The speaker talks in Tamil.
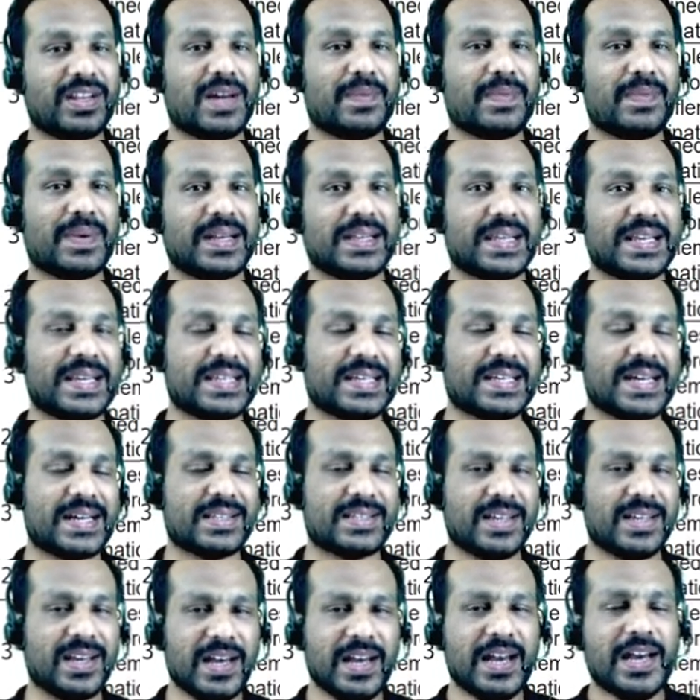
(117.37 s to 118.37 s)
நமக்கு தெரிஞ்சாச்சு
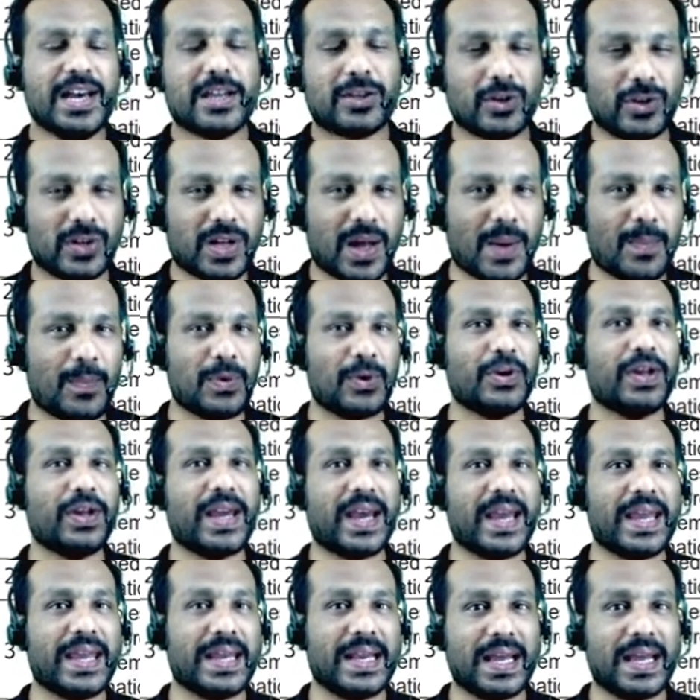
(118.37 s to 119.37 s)
ஸோ நம்மளுடைய
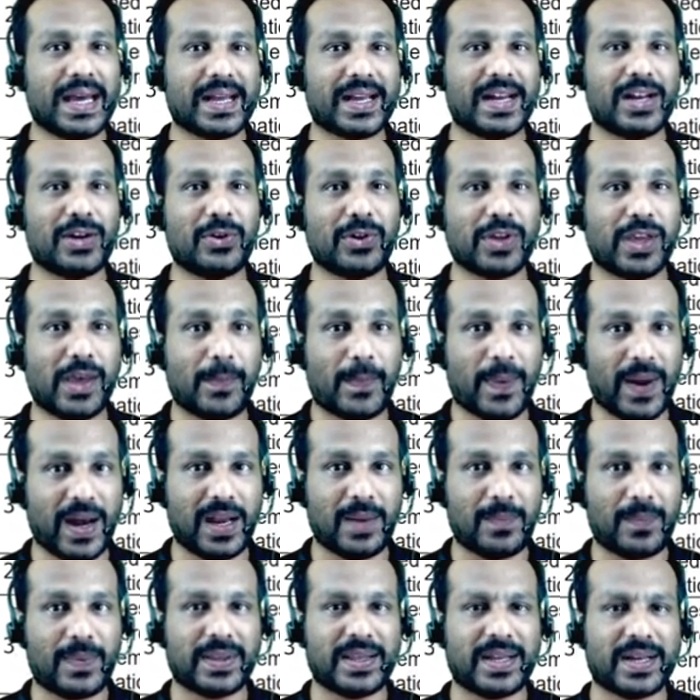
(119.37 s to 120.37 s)
இலக்கை நோக்கி
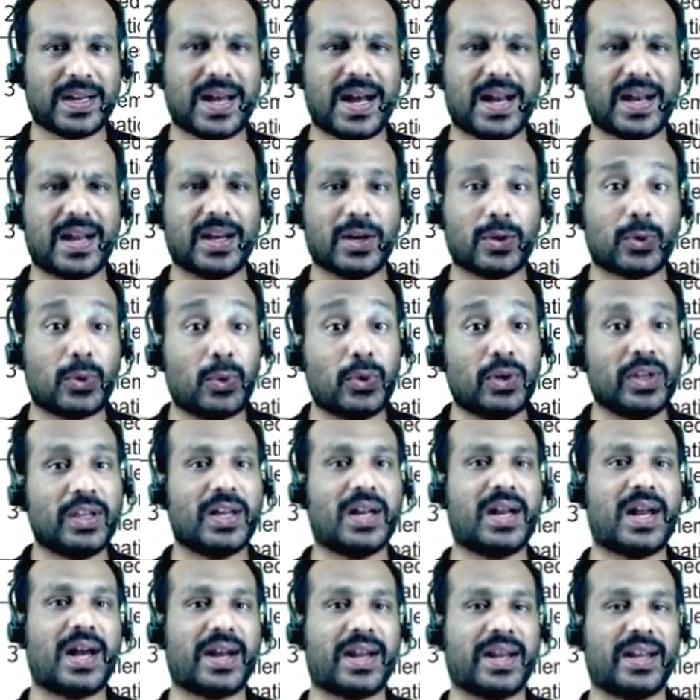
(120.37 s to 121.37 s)
பயணிப்பதற்கான
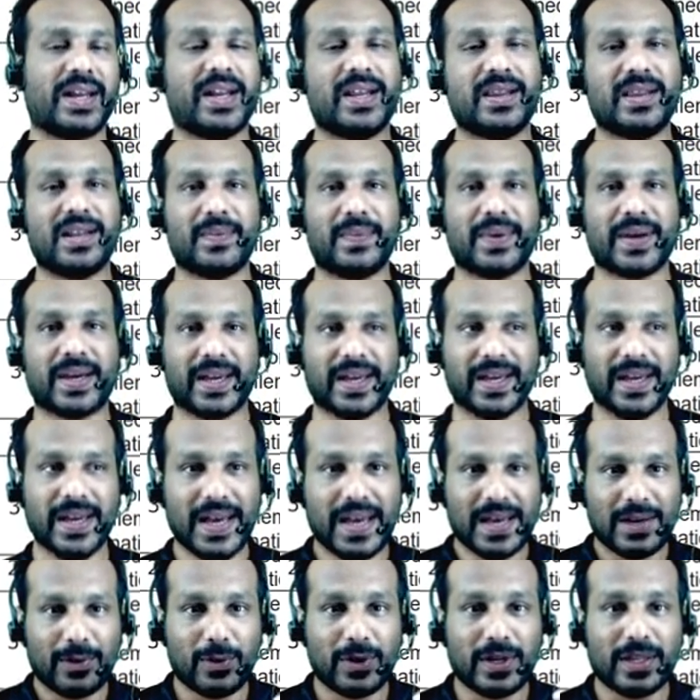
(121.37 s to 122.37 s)
கூடுதலான என்னது நமக்கு
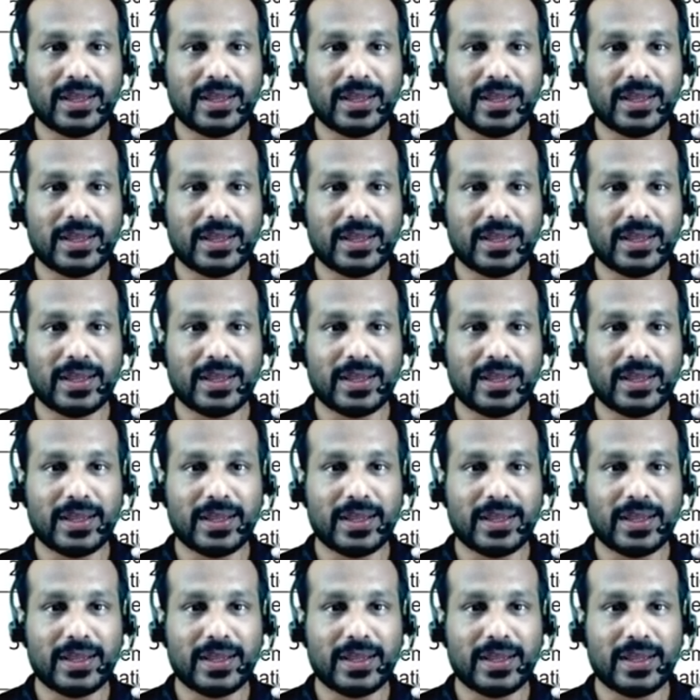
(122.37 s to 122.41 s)
ஒரு